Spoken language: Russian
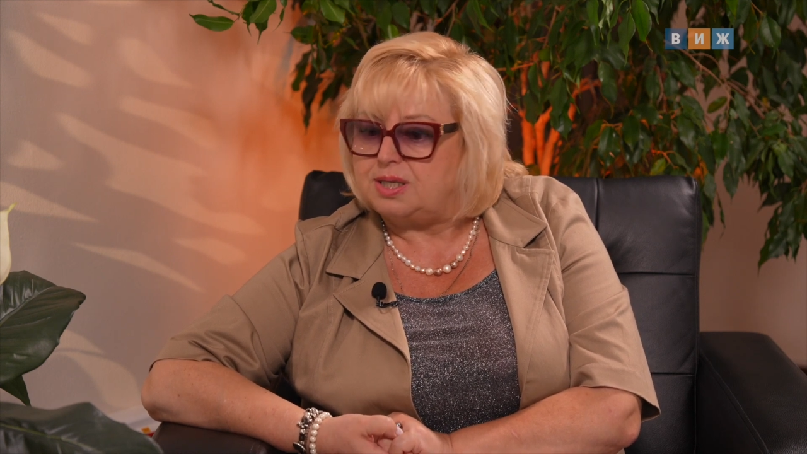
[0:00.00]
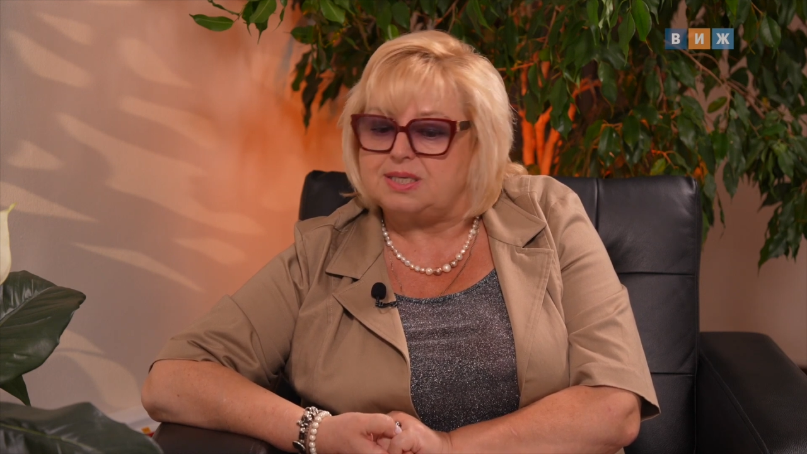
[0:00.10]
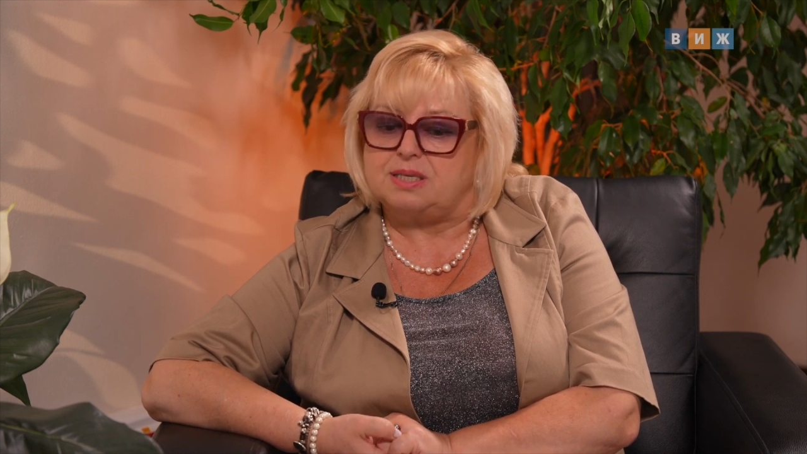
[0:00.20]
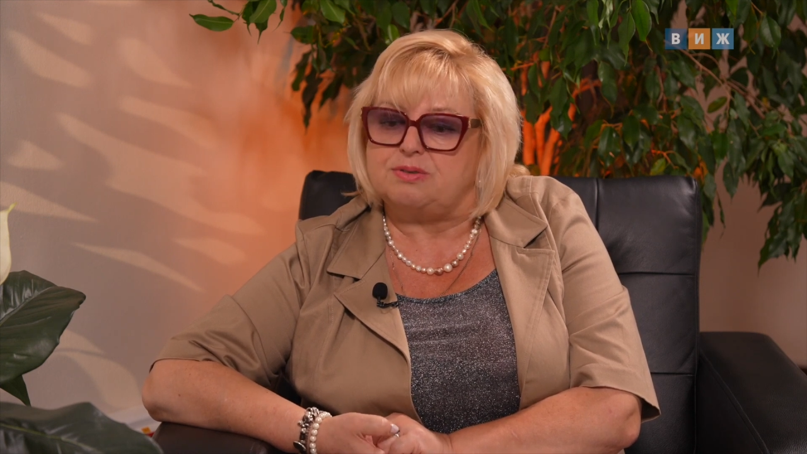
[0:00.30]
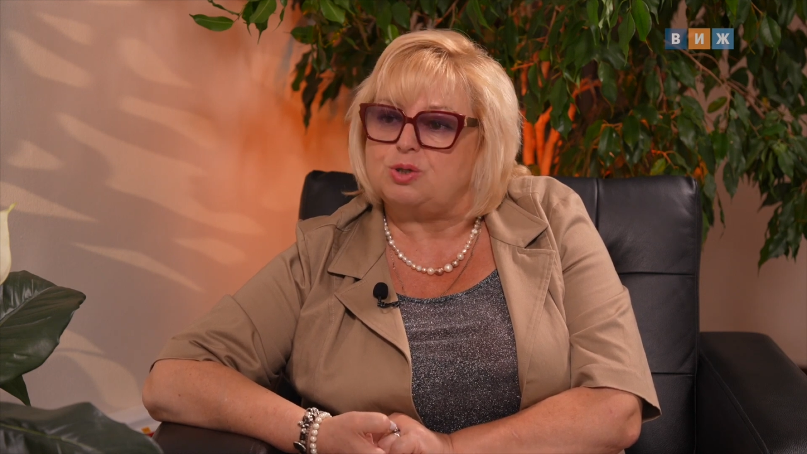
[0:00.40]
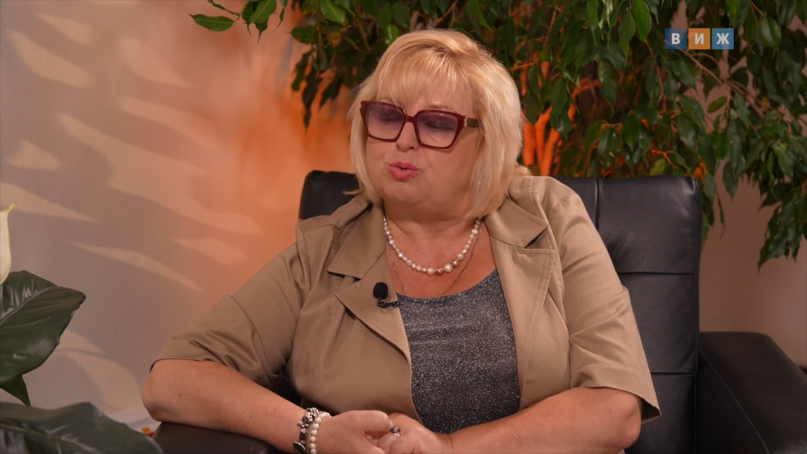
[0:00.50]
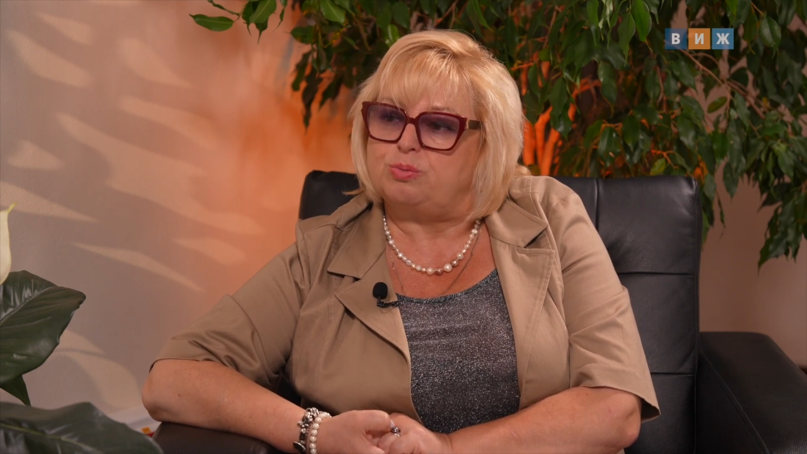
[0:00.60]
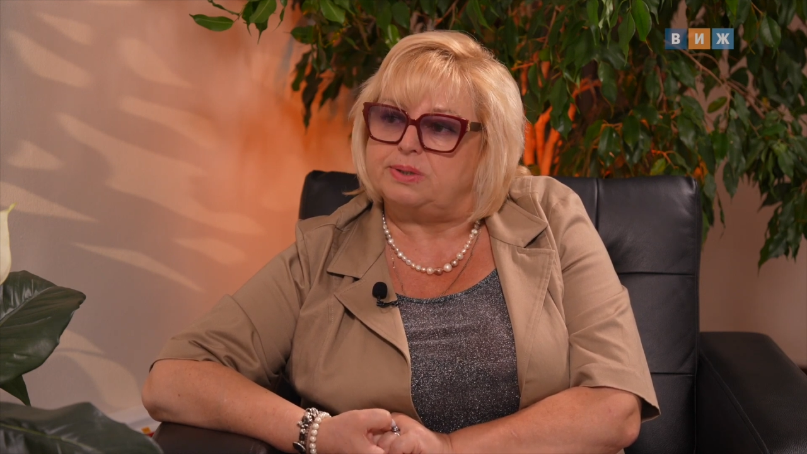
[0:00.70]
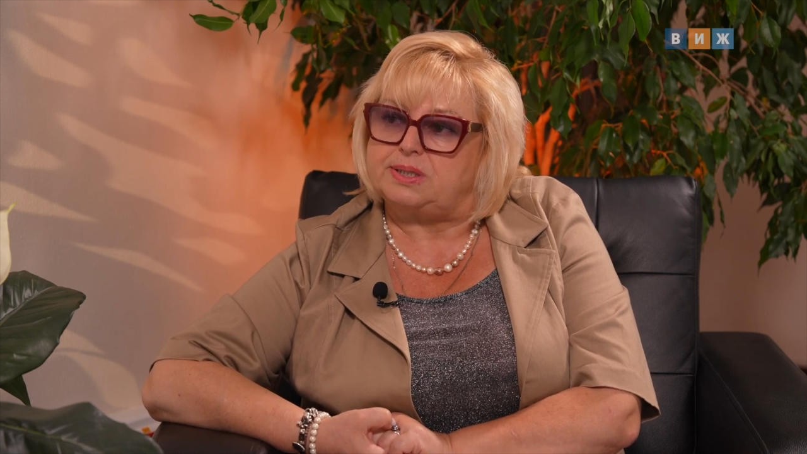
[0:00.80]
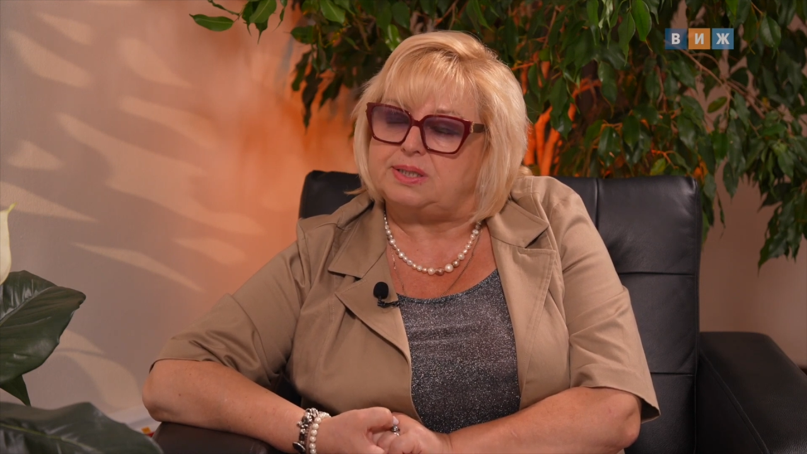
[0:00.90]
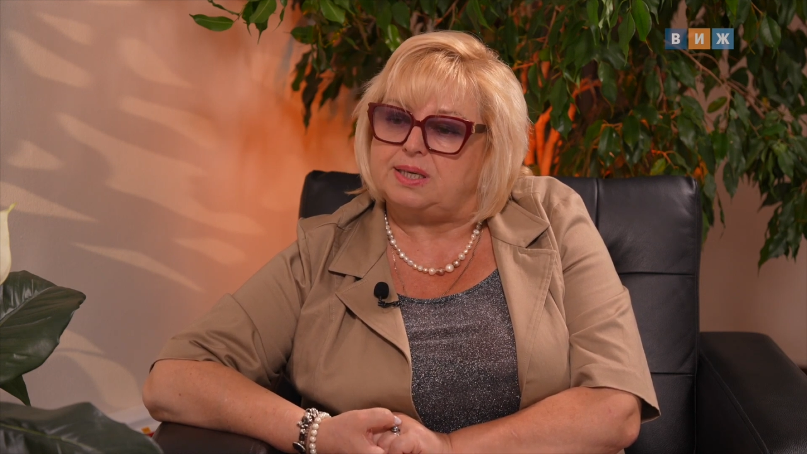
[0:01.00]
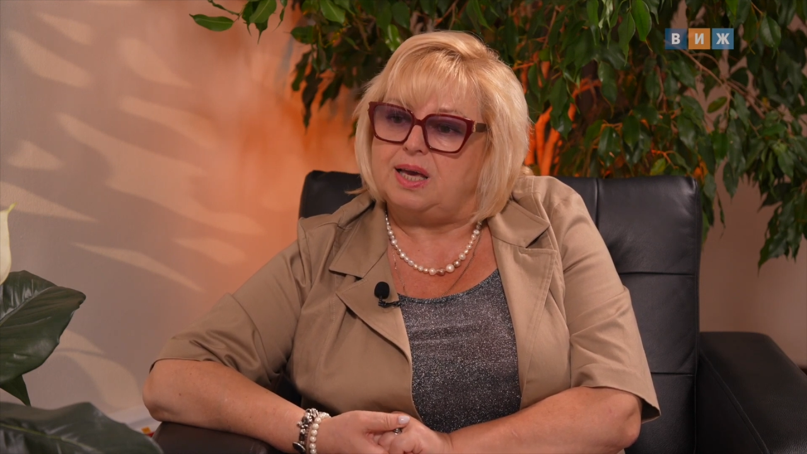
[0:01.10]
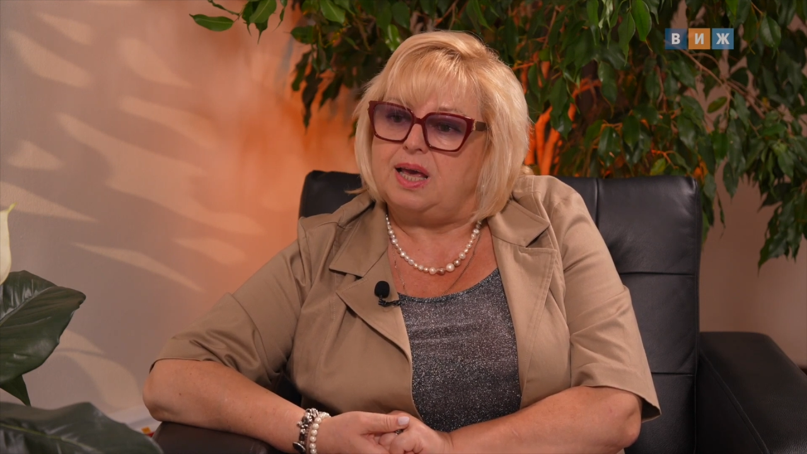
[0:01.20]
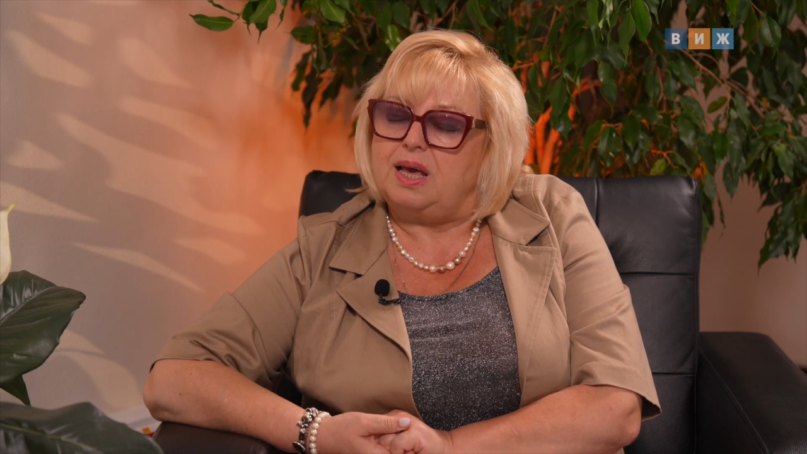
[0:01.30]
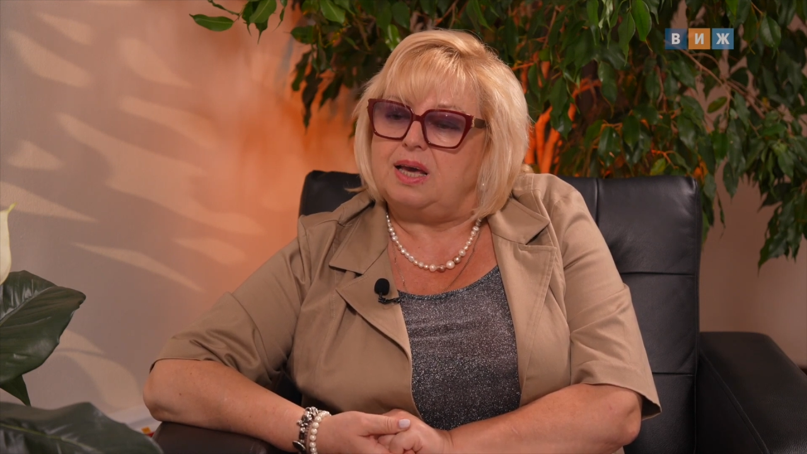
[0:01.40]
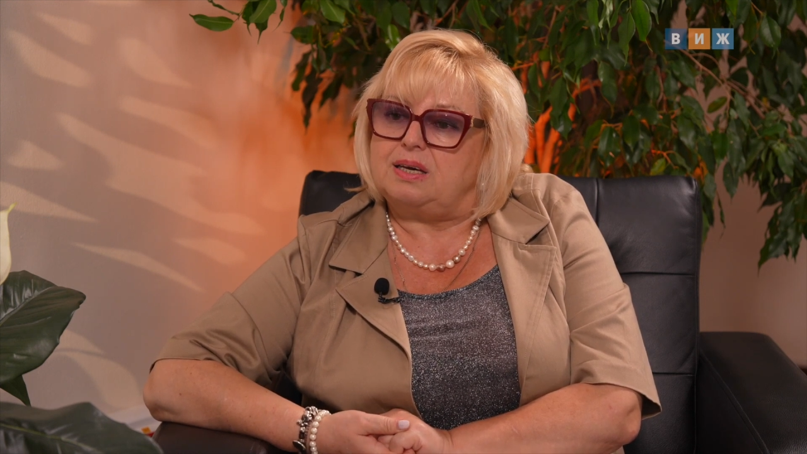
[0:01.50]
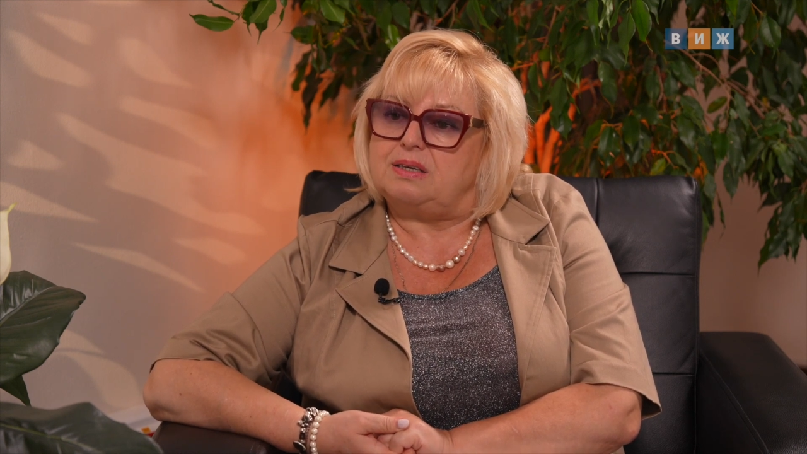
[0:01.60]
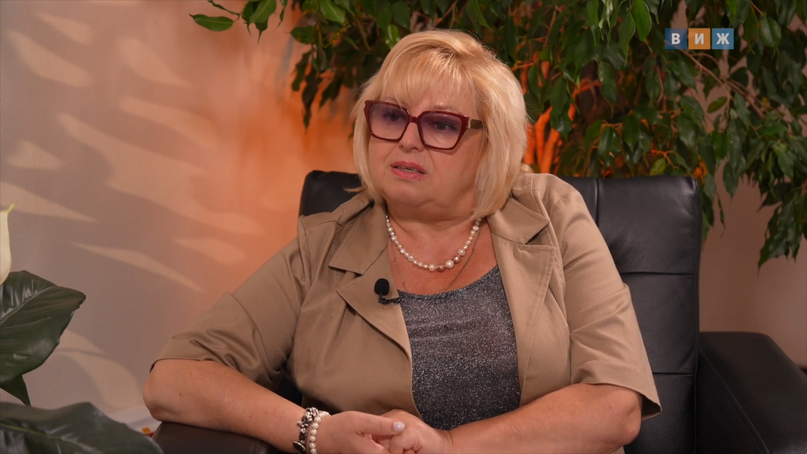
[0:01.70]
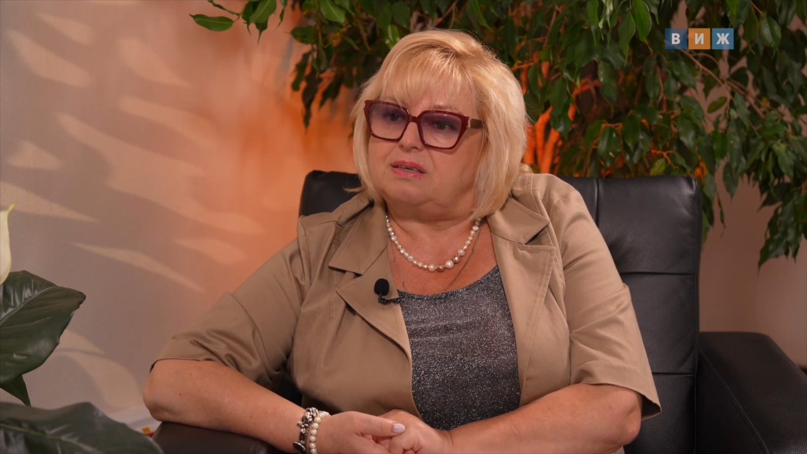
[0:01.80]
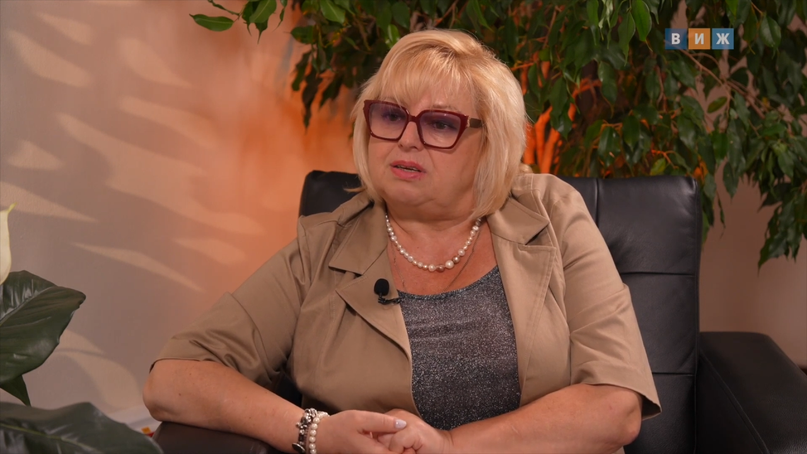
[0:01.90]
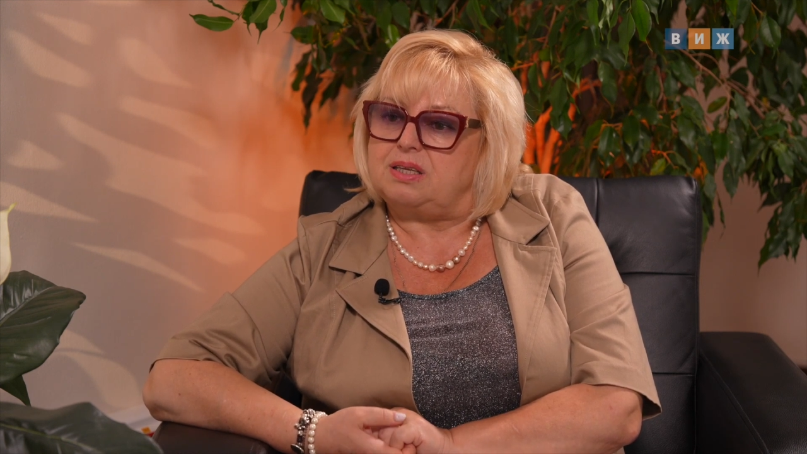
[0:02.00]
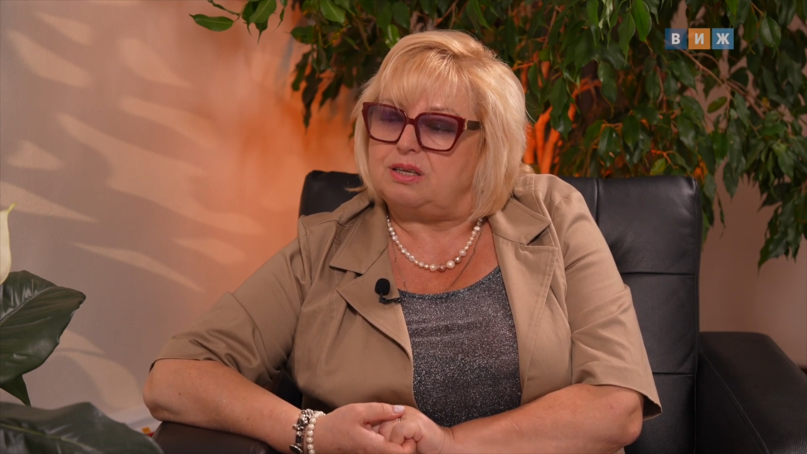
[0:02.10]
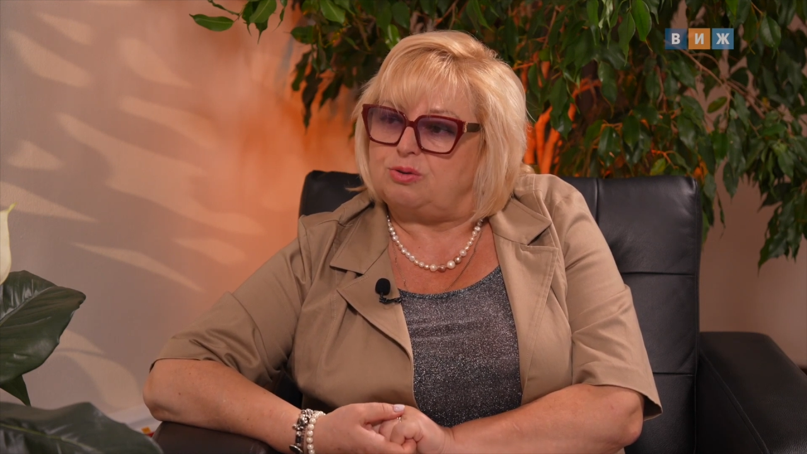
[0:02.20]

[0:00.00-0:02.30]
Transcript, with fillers: Ярославской области. Это говорит о